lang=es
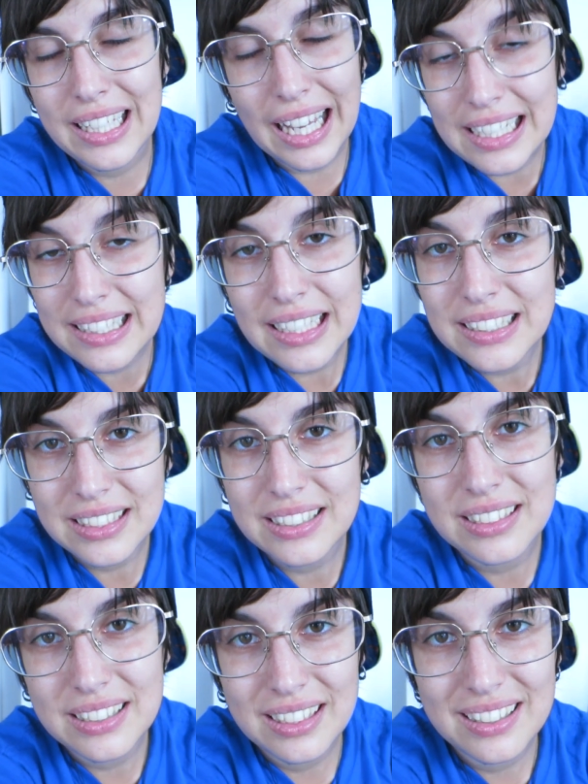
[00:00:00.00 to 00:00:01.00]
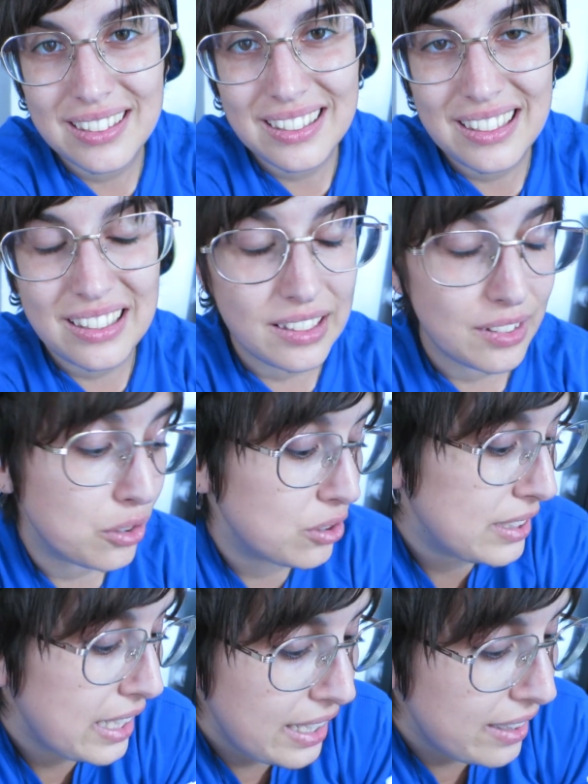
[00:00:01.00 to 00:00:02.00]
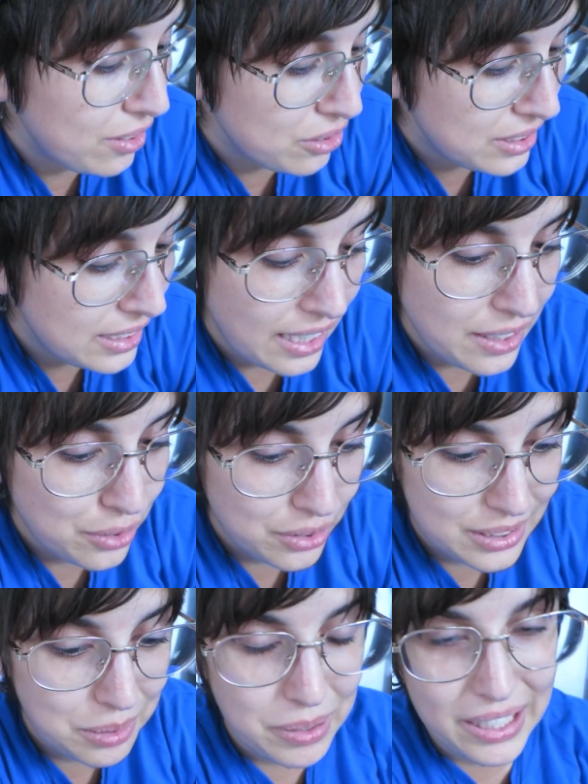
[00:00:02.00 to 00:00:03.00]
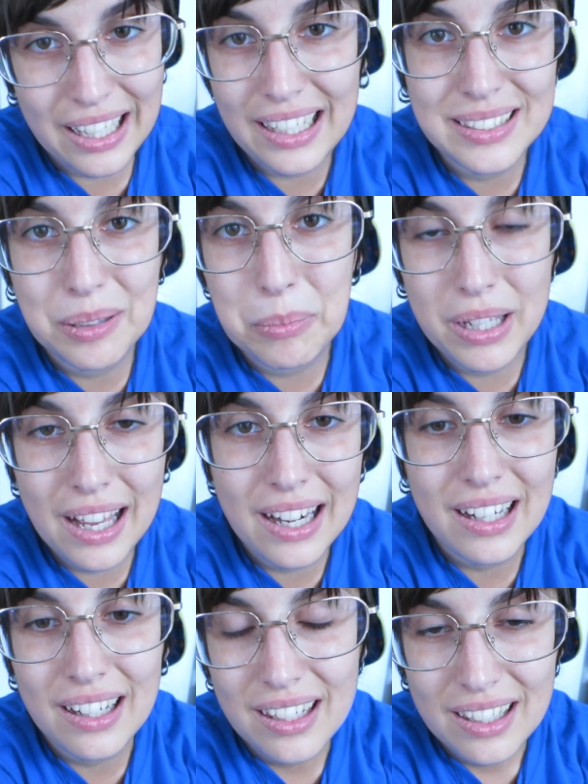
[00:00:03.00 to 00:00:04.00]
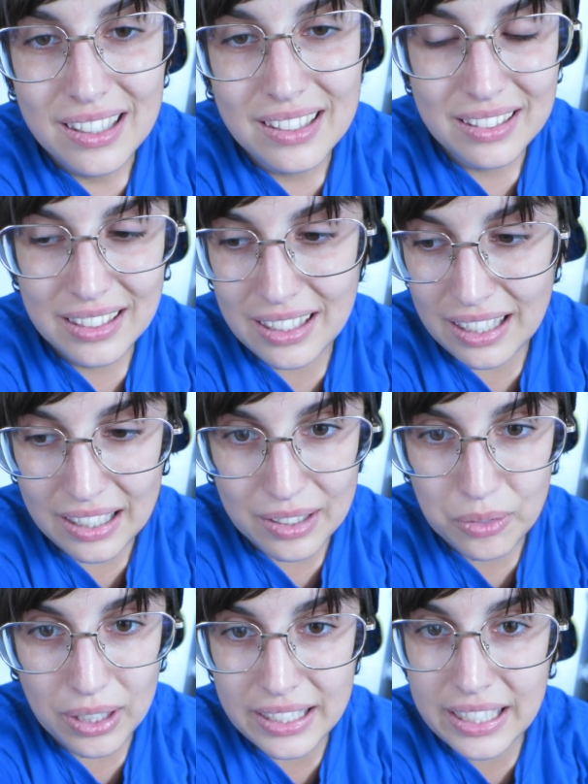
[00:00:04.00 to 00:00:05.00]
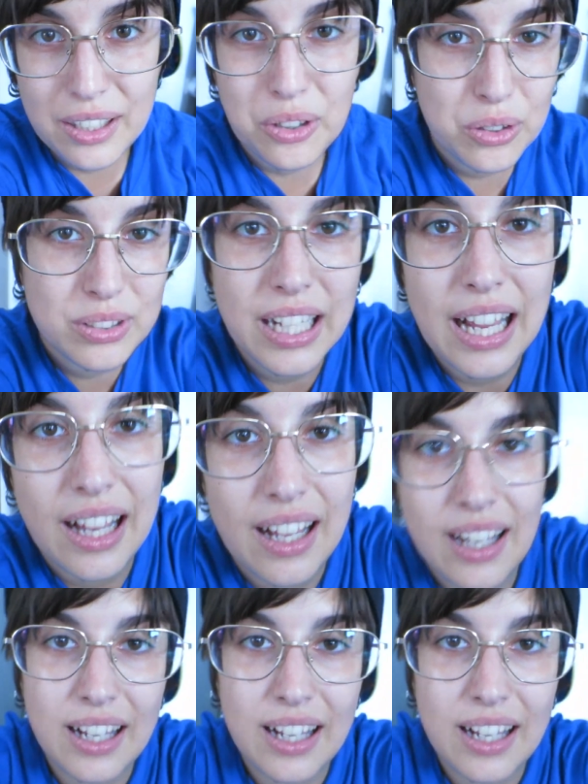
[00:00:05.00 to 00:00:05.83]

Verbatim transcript: cartas y no sé, los detallitos que me queráis enviar, que cualquier cosa,